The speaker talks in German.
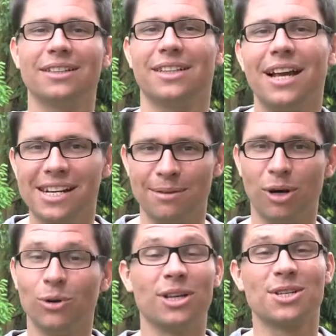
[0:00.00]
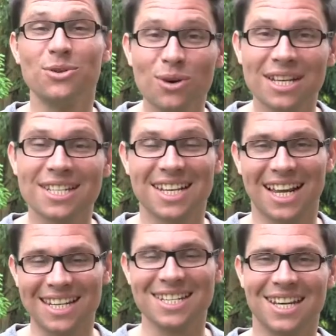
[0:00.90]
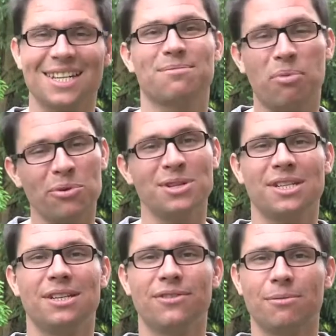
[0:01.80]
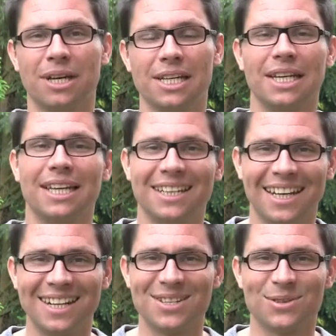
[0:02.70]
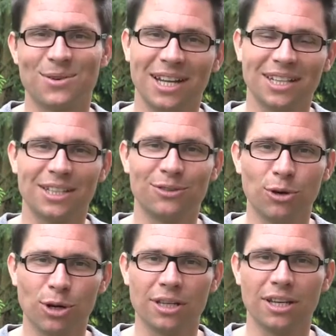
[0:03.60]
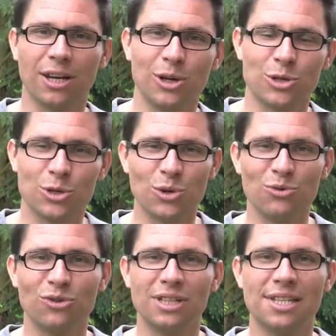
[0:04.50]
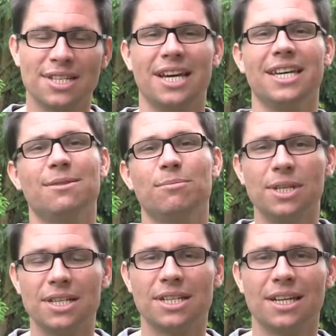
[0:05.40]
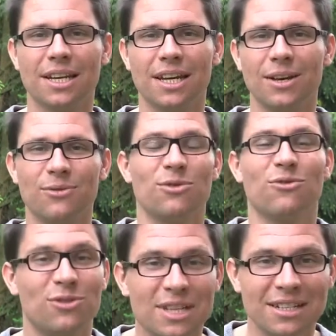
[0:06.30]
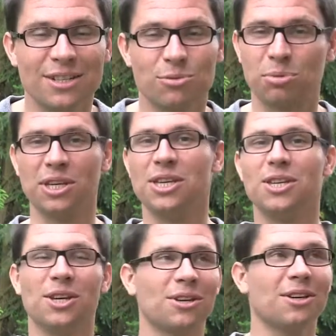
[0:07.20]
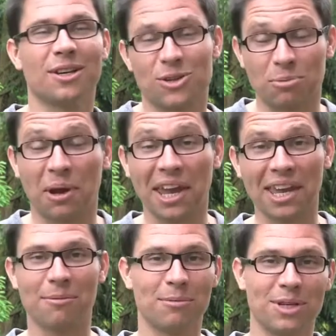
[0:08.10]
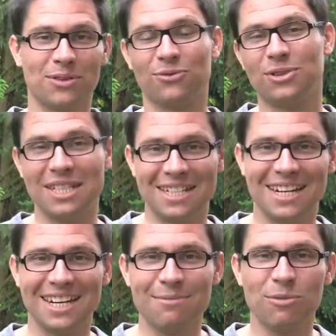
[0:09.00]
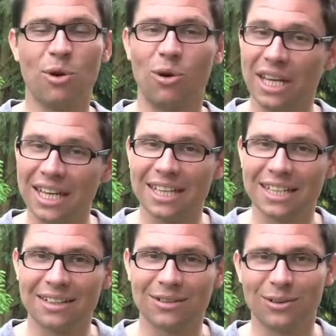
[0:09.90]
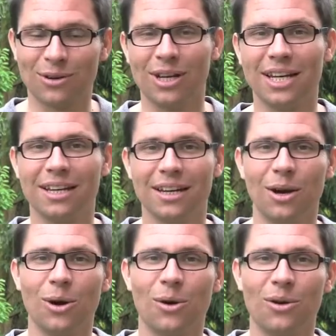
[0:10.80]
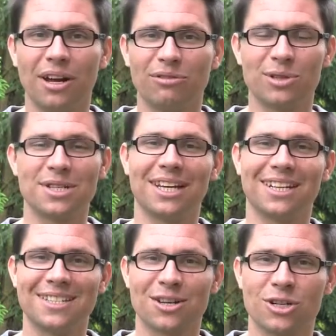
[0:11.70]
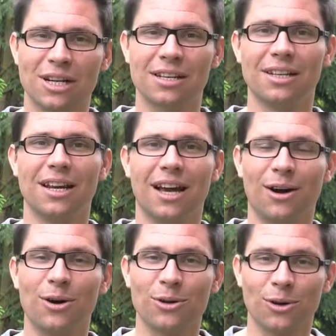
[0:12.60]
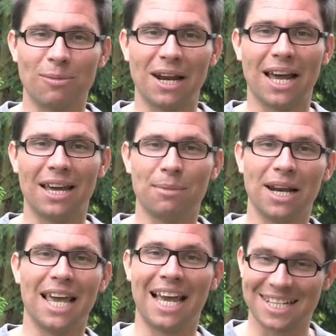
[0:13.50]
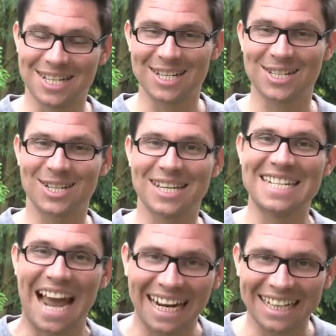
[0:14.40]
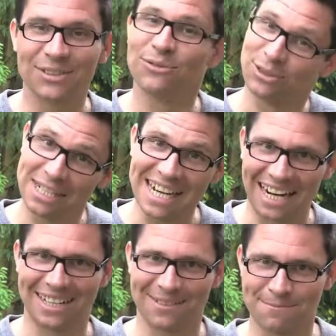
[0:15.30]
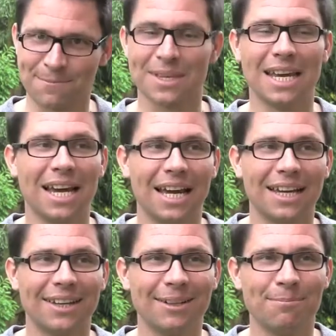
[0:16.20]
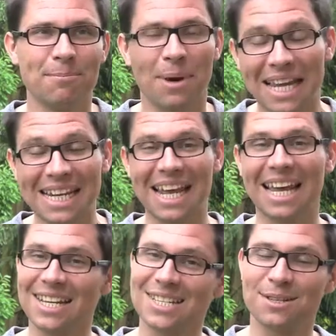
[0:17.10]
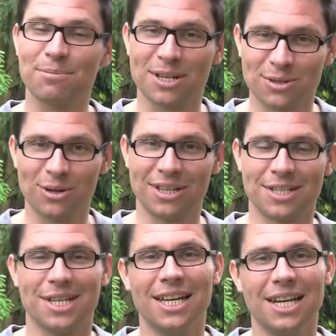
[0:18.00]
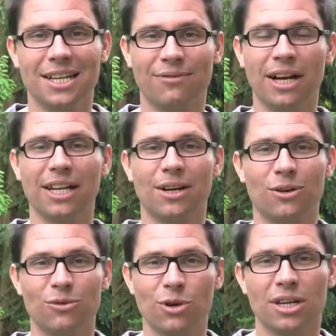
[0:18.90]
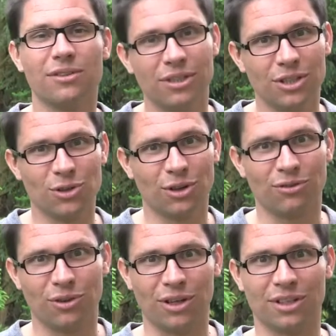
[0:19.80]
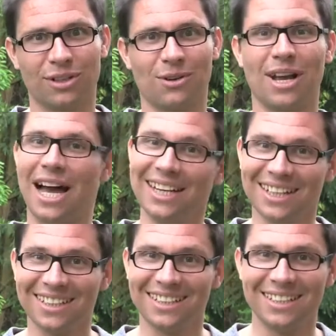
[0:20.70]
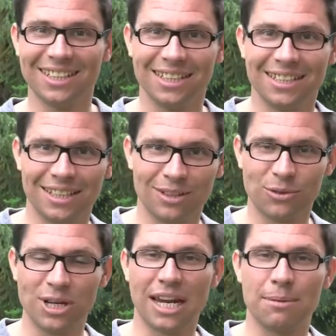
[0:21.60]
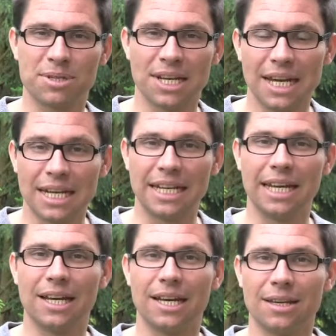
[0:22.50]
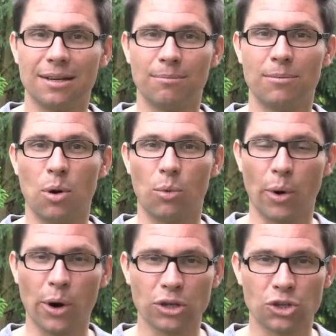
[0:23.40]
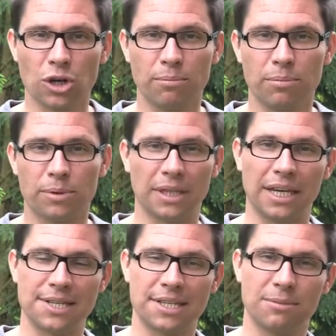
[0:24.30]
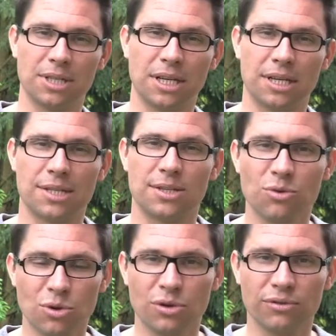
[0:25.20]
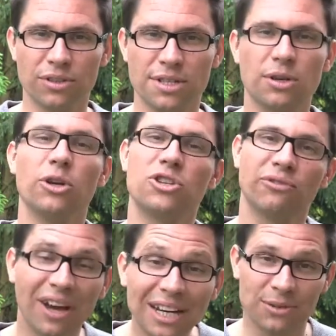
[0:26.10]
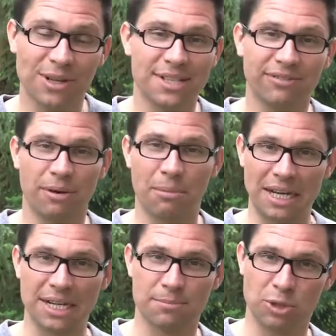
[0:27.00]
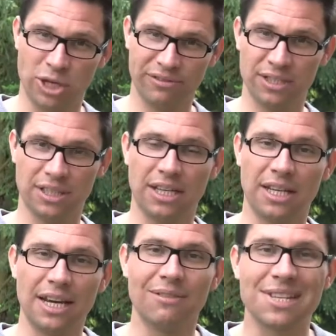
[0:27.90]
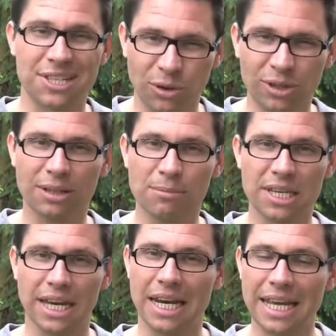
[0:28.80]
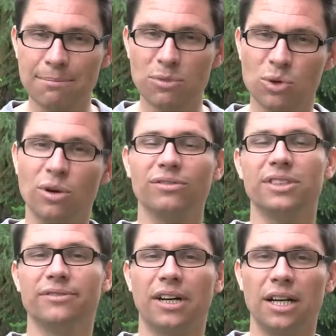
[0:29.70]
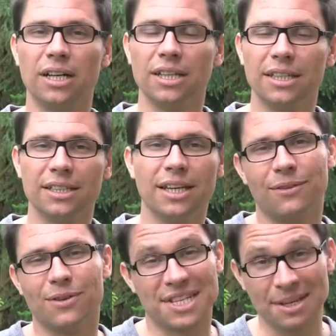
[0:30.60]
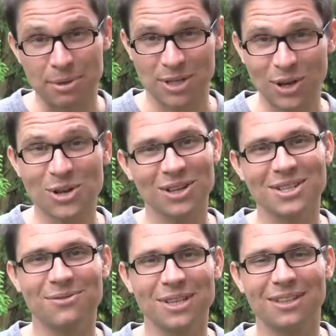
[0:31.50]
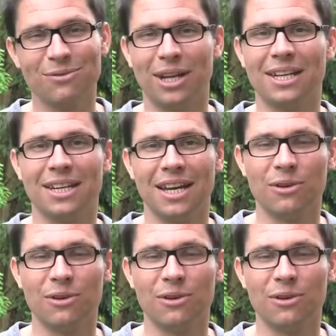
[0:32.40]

Teilnehmer und das nur ist ganz, ganz positiv gemeint, denn so hatte ich wirklich schön viel Zeit mit äh, für viele Gespräche, Gespräche mit vielen lieben Kolleginnen und Kollegen und dafür sei an dieser Stelle auch nochmal einmal herzlichst gedankt. Vielen Dank. Ähm, mein erstes persönliches Highlight war dann auch wirklich, wie schon von anderen hier in den Recaps, der ähm, Workshop, der sich mit der Zukunft des Deutschen Fundraising-Verbandes beschäftigt hat. Was ich dort nämlich erleben durfte, war ja etwas sehr Besonderes, wie ich fand.